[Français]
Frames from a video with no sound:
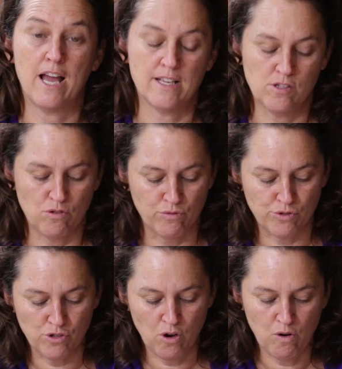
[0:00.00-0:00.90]
la
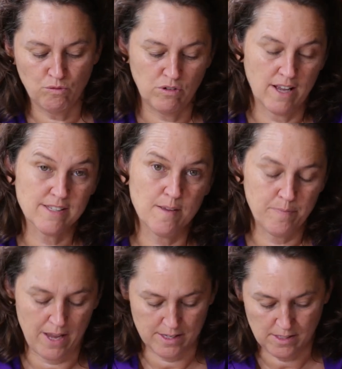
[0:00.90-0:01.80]
résolution ou
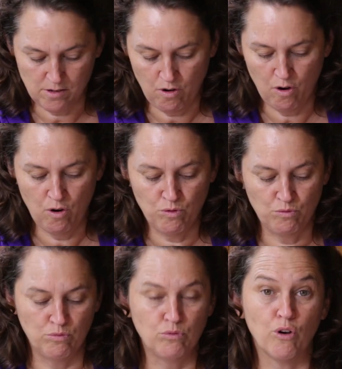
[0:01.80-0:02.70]
l'acceptation
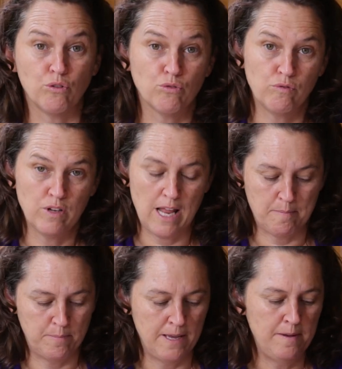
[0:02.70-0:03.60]
ou retrouver
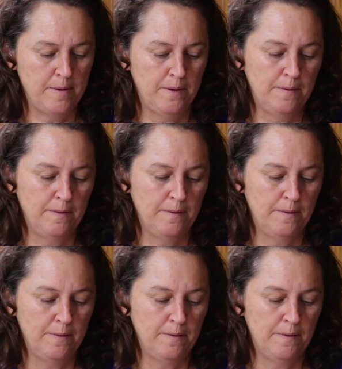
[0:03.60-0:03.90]
la paix.